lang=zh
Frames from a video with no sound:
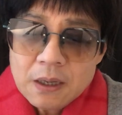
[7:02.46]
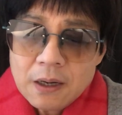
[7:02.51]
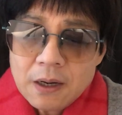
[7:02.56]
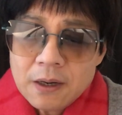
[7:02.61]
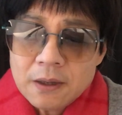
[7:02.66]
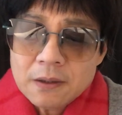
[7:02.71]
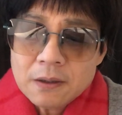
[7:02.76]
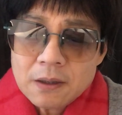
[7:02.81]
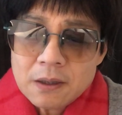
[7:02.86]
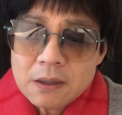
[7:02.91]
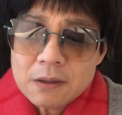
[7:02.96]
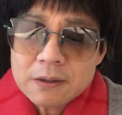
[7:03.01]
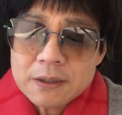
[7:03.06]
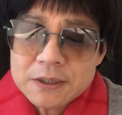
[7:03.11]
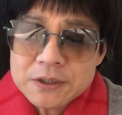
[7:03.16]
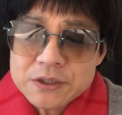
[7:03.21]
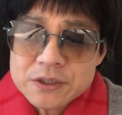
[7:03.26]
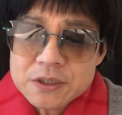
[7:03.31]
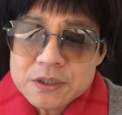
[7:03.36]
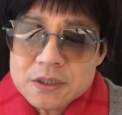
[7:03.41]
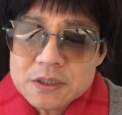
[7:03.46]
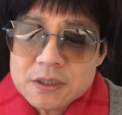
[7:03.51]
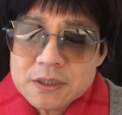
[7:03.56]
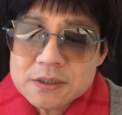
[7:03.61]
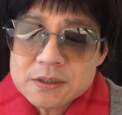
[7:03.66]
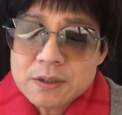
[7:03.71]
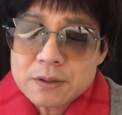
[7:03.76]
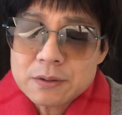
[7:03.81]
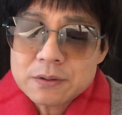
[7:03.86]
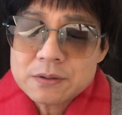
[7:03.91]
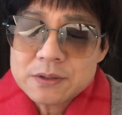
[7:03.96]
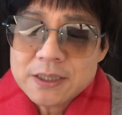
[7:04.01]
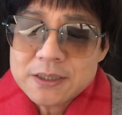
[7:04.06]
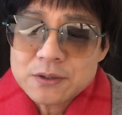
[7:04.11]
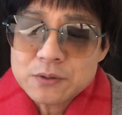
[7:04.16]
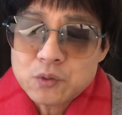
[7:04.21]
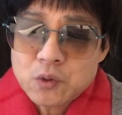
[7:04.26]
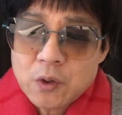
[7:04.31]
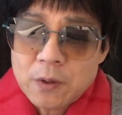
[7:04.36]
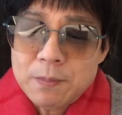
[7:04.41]
二零二二年事实上才才
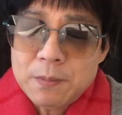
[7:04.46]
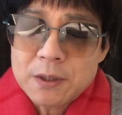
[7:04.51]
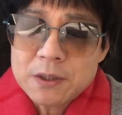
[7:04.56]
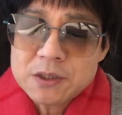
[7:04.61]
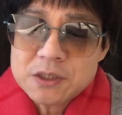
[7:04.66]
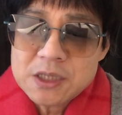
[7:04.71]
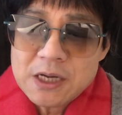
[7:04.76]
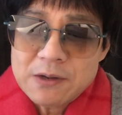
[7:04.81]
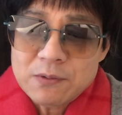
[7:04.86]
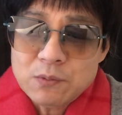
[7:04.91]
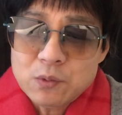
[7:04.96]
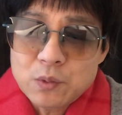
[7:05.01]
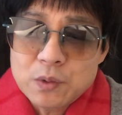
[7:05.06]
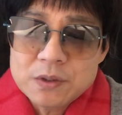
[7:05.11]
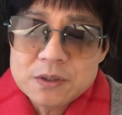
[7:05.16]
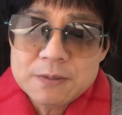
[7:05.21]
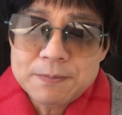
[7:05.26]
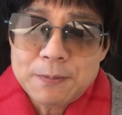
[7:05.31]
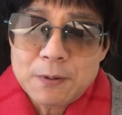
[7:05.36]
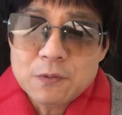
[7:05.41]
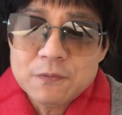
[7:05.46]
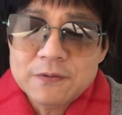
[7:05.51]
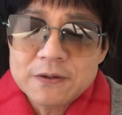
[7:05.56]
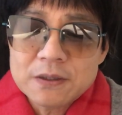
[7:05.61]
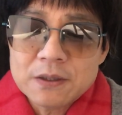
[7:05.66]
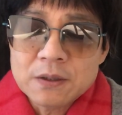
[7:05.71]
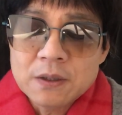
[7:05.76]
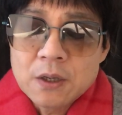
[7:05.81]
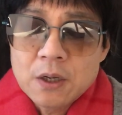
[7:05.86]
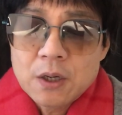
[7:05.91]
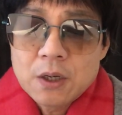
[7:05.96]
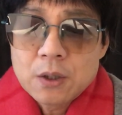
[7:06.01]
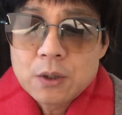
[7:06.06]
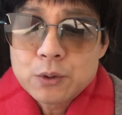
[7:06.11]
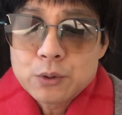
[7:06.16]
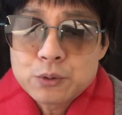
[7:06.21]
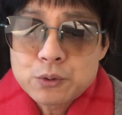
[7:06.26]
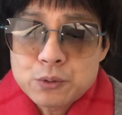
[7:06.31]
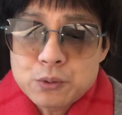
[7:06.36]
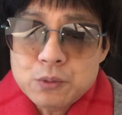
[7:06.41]
是全面债务危机爆发的
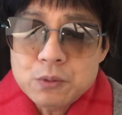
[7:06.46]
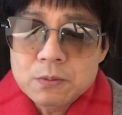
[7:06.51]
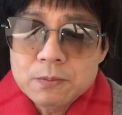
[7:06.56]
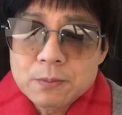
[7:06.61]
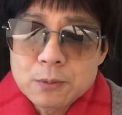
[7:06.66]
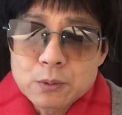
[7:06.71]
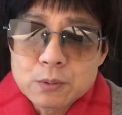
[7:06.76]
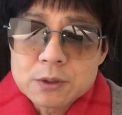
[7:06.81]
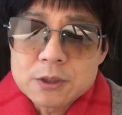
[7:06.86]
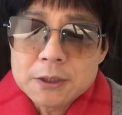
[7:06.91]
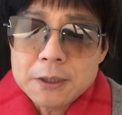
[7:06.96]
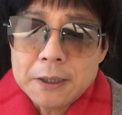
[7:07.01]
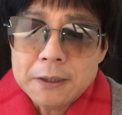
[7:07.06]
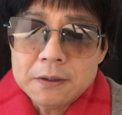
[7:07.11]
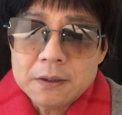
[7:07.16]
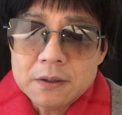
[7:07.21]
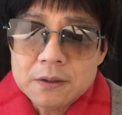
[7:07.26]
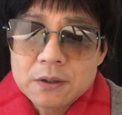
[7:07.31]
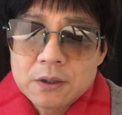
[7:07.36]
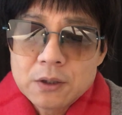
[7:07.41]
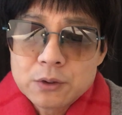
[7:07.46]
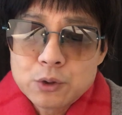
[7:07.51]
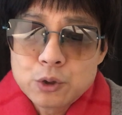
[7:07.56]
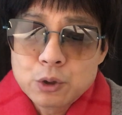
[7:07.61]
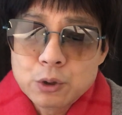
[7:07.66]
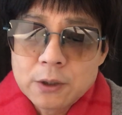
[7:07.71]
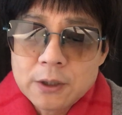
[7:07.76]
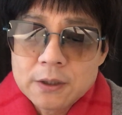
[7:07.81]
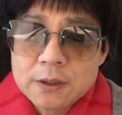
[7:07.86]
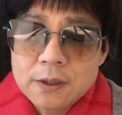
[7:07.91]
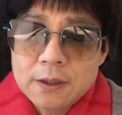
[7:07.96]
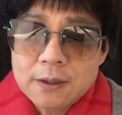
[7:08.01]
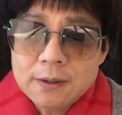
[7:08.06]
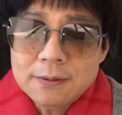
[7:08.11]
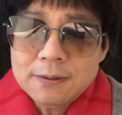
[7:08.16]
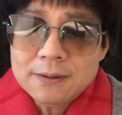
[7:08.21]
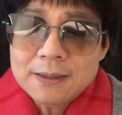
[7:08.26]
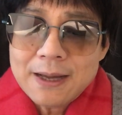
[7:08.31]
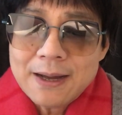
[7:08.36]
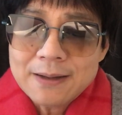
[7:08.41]
序幕之年啊！去年的
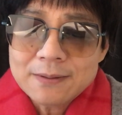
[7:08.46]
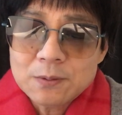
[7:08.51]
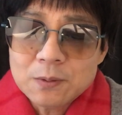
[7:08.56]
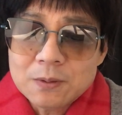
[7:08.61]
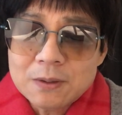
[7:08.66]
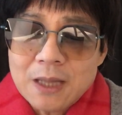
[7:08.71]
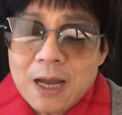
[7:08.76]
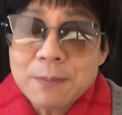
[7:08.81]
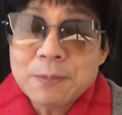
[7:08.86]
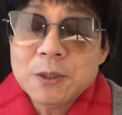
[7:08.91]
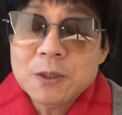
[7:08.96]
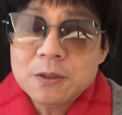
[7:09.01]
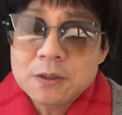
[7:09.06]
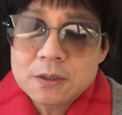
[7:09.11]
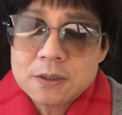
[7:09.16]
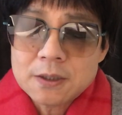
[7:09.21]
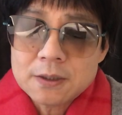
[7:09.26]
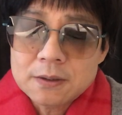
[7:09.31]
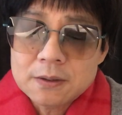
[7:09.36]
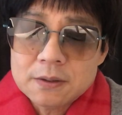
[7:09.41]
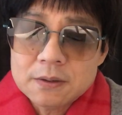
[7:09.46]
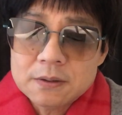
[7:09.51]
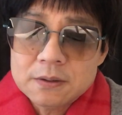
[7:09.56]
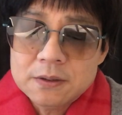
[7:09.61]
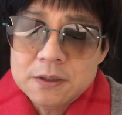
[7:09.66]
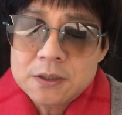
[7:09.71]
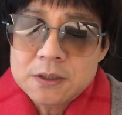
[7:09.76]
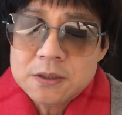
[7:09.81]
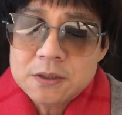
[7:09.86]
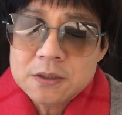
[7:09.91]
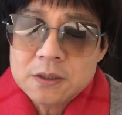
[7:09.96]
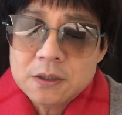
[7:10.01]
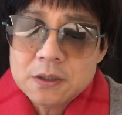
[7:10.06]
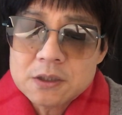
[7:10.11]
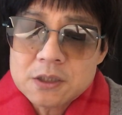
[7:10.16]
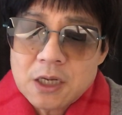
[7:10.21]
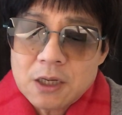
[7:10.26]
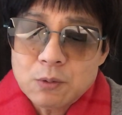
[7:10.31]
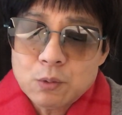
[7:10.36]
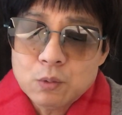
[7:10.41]
恒大等大批地产的一系列的
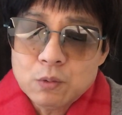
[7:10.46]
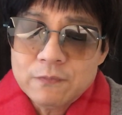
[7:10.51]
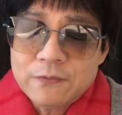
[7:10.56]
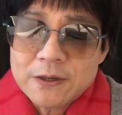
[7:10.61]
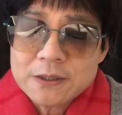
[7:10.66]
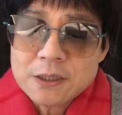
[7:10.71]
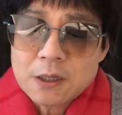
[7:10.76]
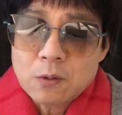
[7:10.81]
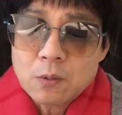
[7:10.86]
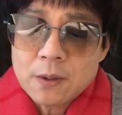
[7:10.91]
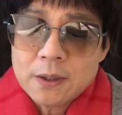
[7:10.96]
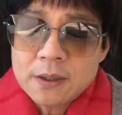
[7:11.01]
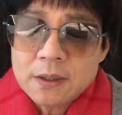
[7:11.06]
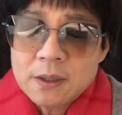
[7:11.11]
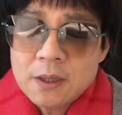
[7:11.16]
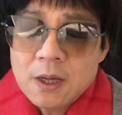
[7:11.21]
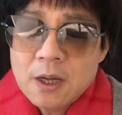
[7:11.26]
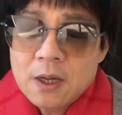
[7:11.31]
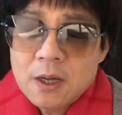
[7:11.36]
债务无法偿还。